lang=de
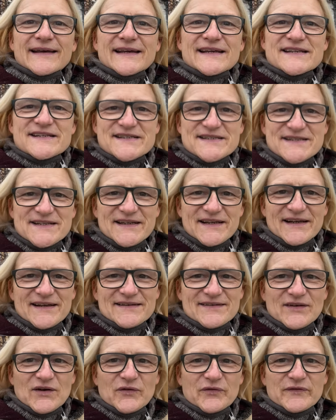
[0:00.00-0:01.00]
Ich stehe
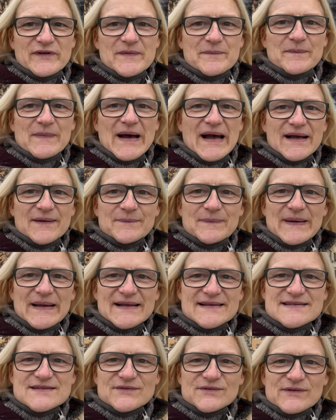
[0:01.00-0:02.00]
jetzt auf dem
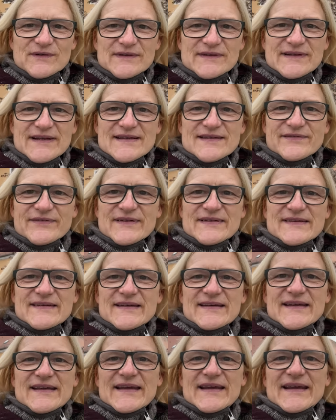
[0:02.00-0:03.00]
Marktplatz und das, was
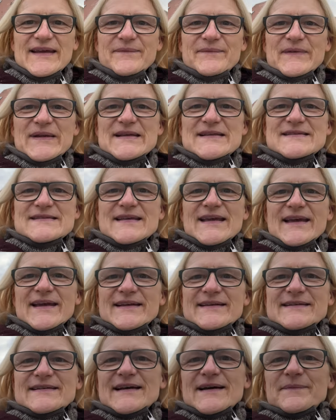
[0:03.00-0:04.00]
ich eben
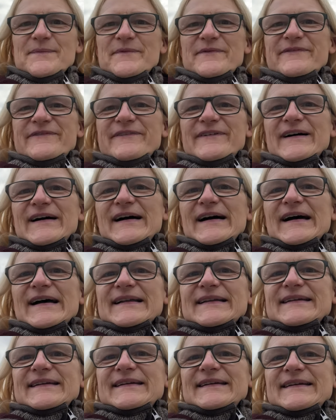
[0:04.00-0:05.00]
gezeigt habe,
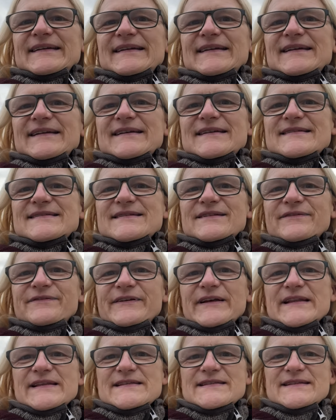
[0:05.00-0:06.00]
war diese
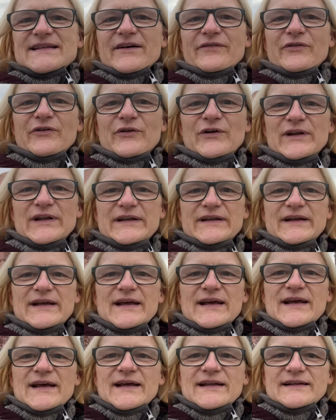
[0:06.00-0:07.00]
Fensterfront.
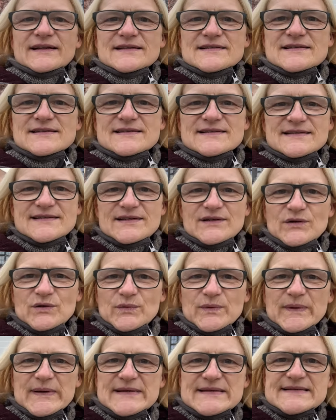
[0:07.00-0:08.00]
Das ist hier
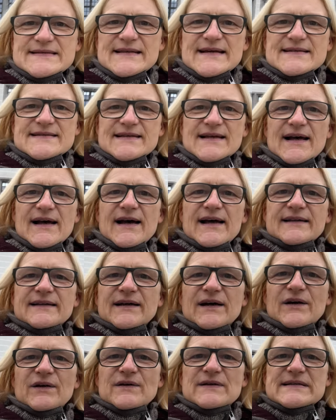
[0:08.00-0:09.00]
übrigens das
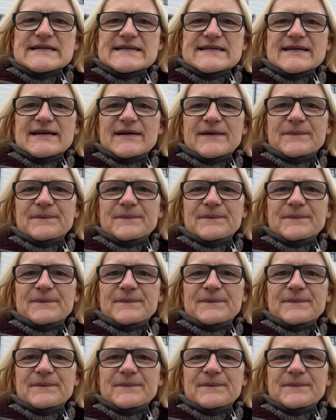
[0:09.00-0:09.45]
Rathaus.